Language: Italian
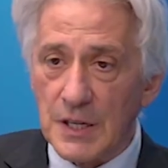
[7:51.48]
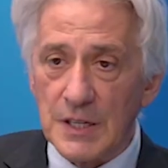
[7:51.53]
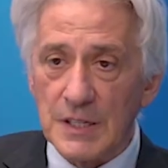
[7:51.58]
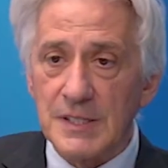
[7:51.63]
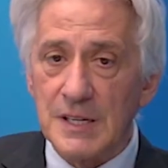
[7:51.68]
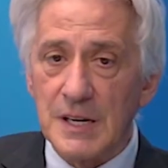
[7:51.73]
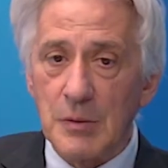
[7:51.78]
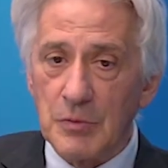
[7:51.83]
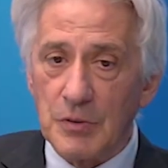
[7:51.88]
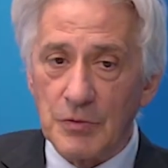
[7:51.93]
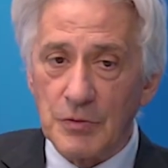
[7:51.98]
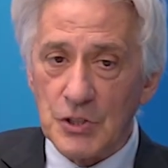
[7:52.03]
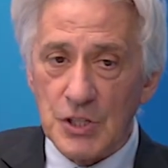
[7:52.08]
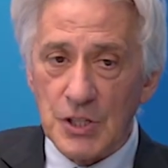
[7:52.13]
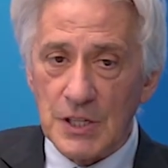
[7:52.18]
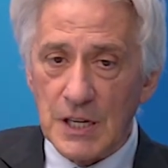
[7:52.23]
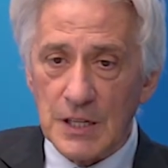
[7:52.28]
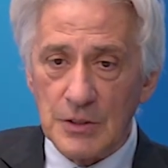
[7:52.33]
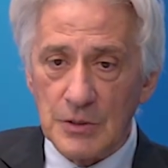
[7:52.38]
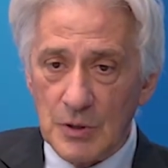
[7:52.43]
e stiamo
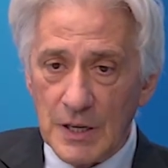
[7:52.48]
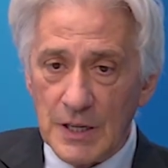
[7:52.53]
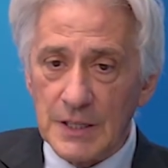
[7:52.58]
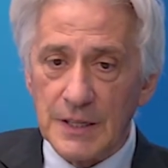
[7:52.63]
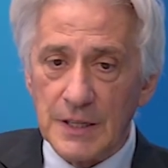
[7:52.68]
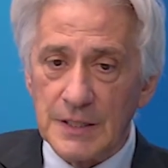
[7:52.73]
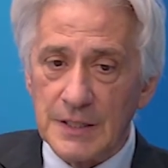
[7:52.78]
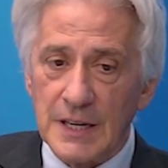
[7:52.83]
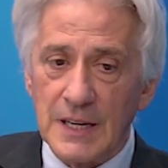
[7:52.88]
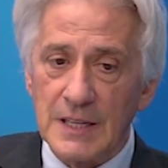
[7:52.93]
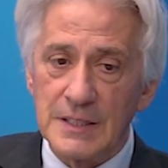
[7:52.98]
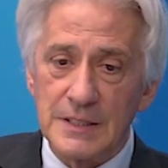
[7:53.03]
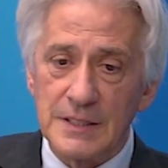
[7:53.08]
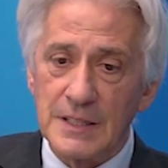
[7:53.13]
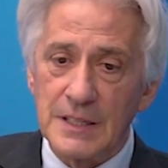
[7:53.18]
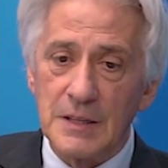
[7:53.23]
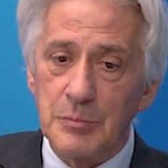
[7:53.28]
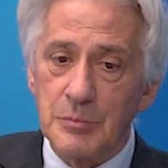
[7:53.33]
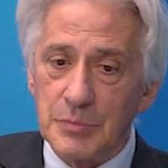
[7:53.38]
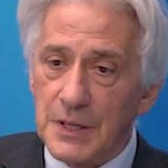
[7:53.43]
avvicinando anche
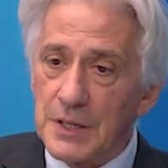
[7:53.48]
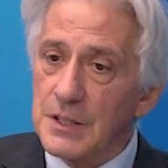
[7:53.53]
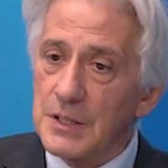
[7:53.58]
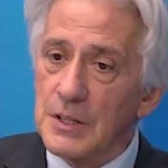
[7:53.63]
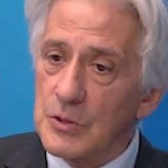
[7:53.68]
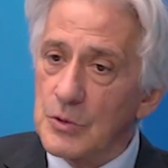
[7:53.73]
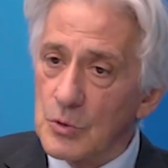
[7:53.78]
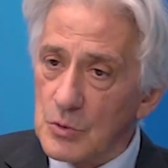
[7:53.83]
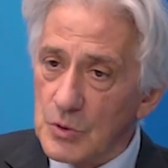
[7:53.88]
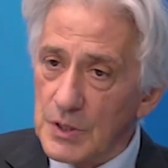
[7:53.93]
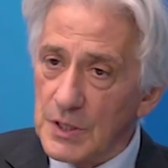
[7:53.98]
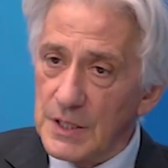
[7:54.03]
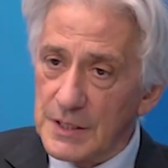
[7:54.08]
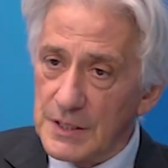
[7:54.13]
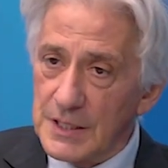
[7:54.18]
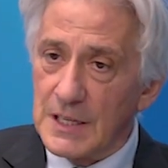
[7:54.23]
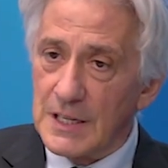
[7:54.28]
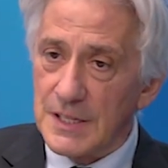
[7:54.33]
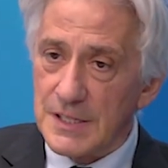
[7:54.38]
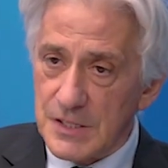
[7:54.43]
tanti imprenditori
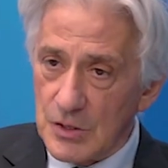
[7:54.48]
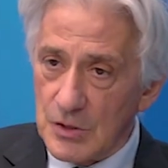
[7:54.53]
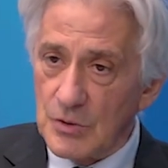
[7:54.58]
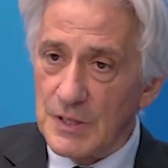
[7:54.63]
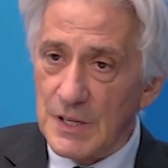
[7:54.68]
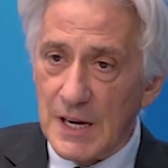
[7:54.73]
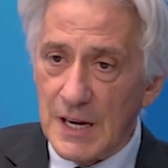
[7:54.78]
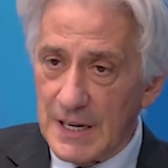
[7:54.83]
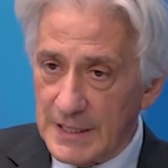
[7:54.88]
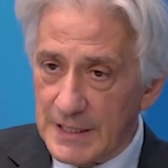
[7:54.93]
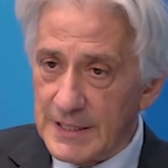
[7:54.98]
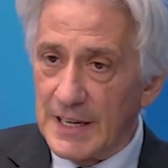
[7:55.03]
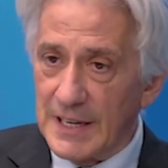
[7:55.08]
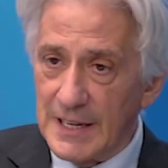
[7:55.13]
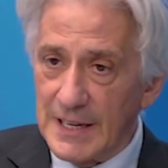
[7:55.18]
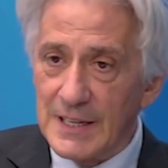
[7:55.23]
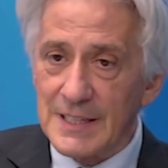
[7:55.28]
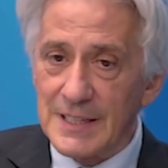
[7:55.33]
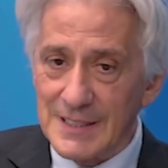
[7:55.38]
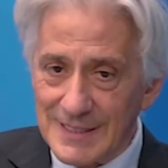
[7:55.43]
della zona,
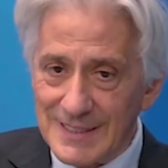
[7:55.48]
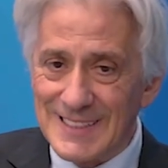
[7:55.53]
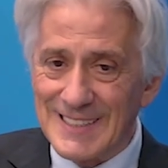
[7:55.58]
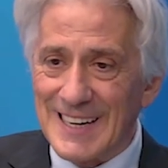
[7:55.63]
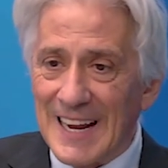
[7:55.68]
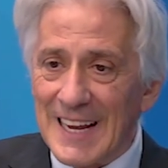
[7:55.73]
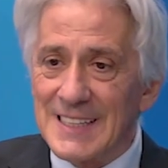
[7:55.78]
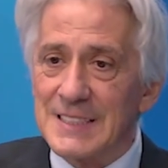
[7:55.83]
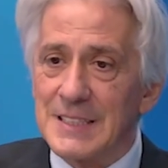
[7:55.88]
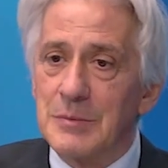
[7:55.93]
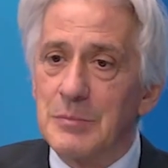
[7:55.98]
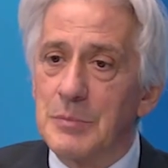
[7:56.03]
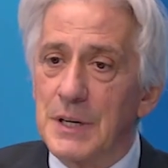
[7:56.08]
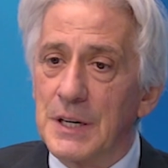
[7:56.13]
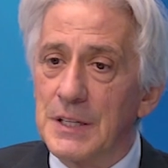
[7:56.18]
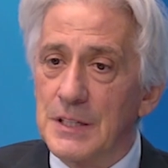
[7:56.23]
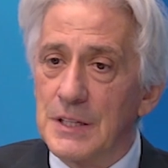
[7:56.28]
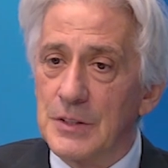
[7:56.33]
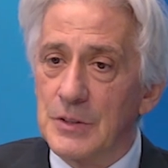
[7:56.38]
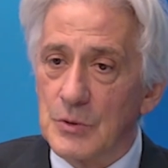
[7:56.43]
anche grandi
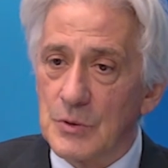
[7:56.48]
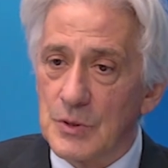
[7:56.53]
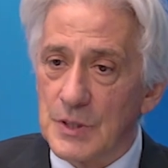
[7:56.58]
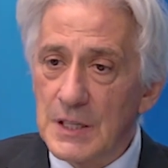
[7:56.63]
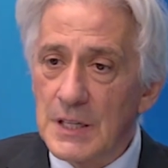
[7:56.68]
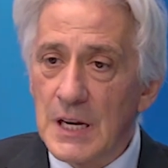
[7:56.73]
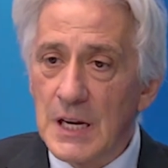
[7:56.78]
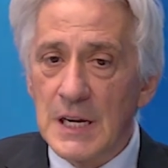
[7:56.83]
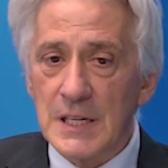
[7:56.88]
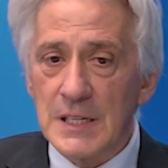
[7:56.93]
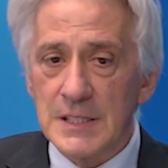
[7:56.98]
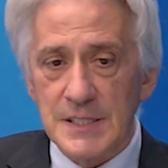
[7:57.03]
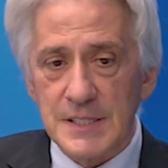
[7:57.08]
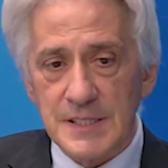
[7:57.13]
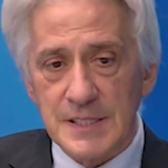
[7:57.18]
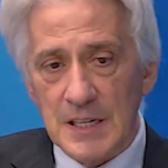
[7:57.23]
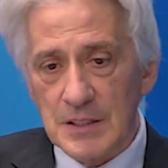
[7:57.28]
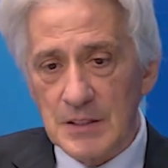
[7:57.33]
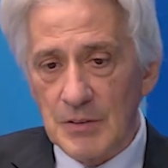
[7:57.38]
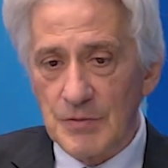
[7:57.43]
imprenditori, si
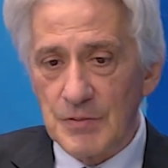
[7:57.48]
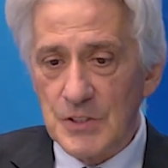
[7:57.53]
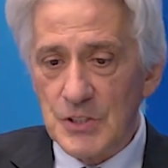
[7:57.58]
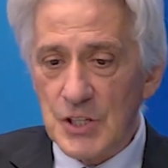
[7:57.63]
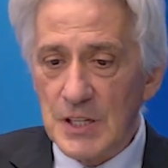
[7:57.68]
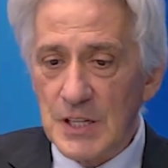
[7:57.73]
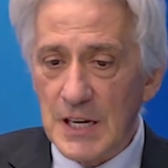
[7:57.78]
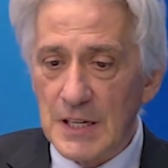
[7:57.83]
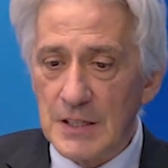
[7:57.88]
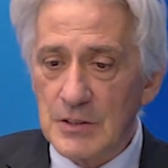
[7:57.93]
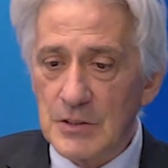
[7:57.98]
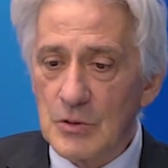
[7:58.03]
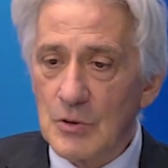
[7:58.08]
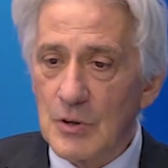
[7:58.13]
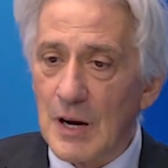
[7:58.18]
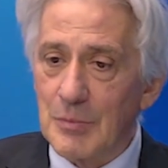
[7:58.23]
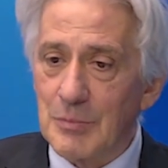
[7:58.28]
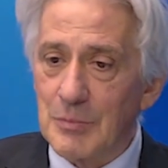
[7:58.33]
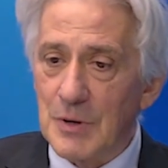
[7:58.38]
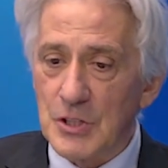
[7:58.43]
stanno avvicinando
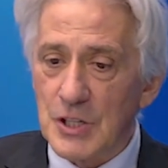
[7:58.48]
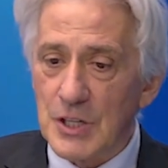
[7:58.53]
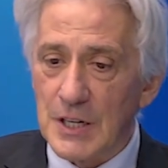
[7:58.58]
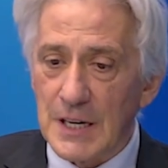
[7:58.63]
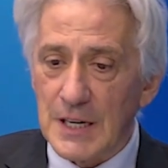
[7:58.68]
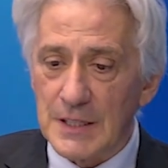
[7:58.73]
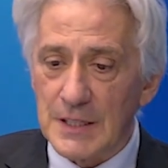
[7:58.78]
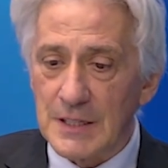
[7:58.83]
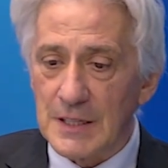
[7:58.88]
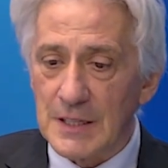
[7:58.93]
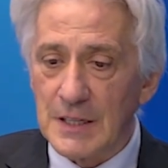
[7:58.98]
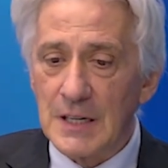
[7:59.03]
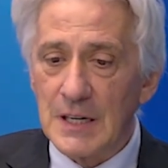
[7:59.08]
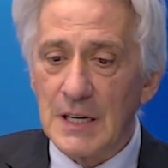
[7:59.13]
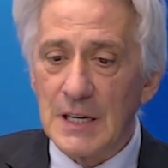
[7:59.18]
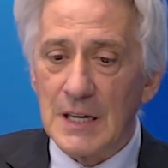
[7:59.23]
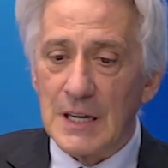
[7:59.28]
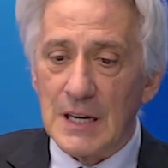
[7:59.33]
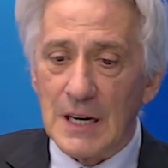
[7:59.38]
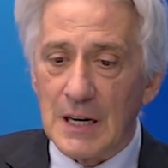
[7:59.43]
a Macerata,
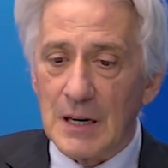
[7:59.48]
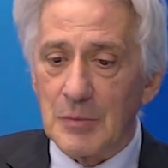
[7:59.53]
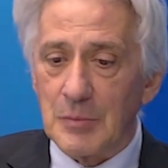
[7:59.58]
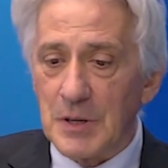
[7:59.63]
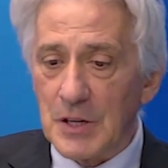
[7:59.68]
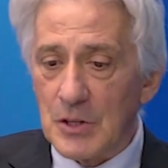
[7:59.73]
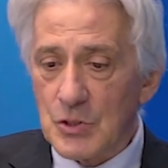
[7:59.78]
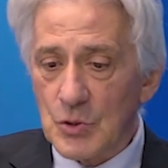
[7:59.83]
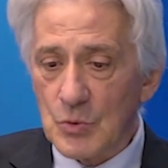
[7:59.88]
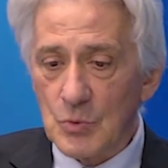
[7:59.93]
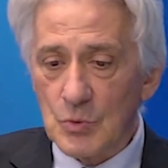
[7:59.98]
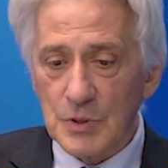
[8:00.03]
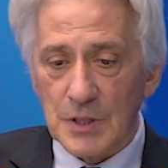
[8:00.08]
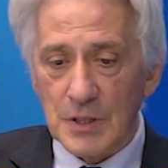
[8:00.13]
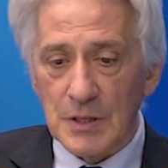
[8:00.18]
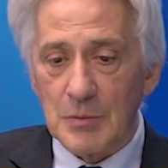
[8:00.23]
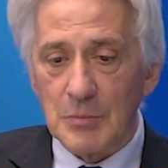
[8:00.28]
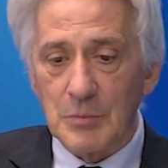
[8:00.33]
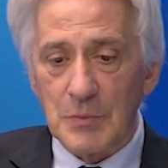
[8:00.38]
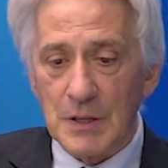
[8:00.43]
alla mia
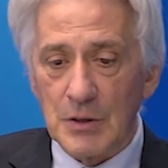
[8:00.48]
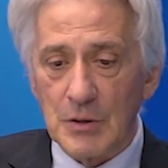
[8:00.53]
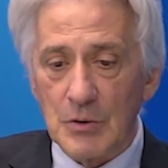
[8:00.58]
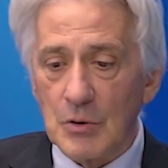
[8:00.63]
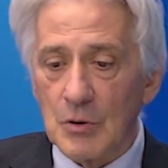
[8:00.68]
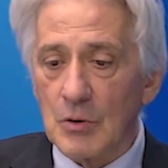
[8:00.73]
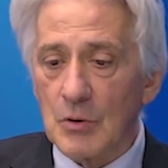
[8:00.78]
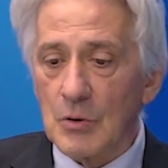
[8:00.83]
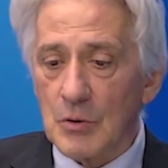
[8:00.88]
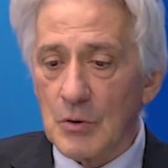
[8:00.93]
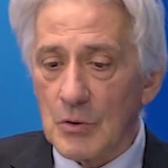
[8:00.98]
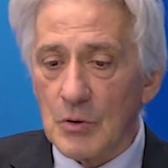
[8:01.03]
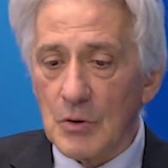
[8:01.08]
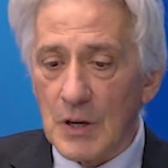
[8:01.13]
giunta, al, mio,